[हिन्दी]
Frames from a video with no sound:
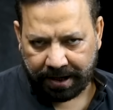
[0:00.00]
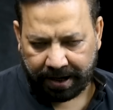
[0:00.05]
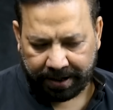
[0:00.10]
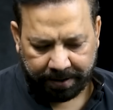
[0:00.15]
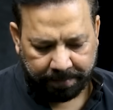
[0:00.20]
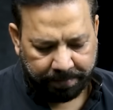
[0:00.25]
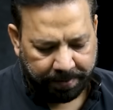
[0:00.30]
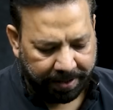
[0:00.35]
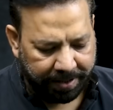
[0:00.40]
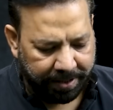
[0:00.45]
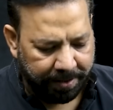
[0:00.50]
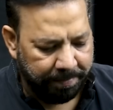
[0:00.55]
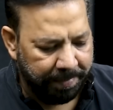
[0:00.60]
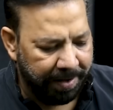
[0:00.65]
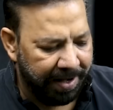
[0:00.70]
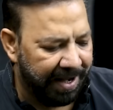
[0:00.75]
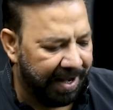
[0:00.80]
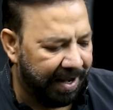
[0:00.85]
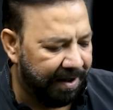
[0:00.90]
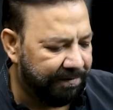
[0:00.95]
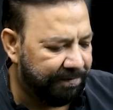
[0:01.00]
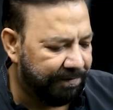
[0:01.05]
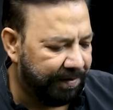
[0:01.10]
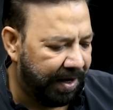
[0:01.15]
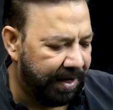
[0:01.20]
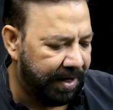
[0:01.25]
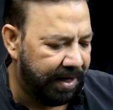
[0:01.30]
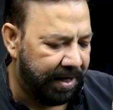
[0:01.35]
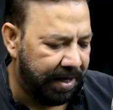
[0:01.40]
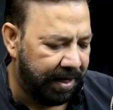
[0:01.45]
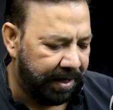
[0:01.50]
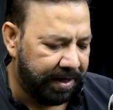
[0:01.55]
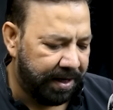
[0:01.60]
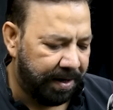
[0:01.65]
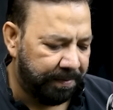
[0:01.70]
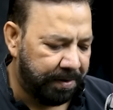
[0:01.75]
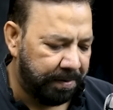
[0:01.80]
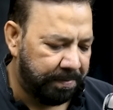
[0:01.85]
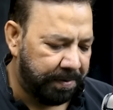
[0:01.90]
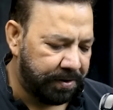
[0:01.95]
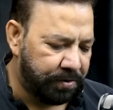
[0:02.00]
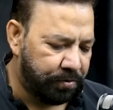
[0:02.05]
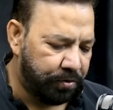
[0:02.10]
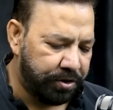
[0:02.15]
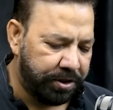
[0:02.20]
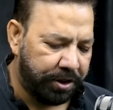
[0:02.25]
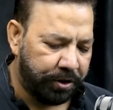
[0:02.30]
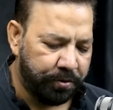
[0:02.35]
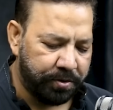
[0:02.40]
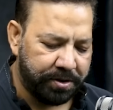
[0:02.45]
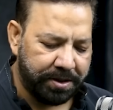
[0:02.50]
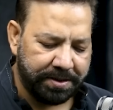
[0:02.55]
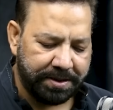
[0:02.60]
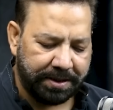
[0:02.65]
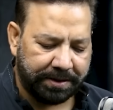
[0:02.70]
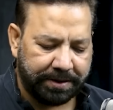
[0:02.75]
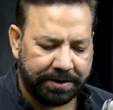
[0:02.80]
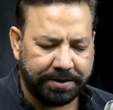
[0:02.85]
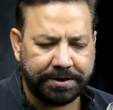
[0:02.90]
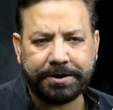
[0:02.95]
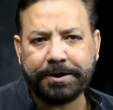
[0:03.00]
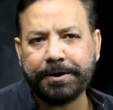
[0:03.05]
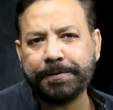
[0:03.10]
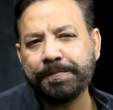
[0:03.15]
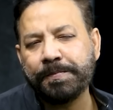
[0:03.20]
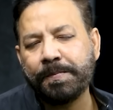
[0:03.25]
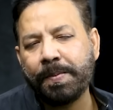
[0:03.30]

आगे ब्रैकेट में इफ एनी अगर आपके पास कुछ है तो उसके साथ आ जाइए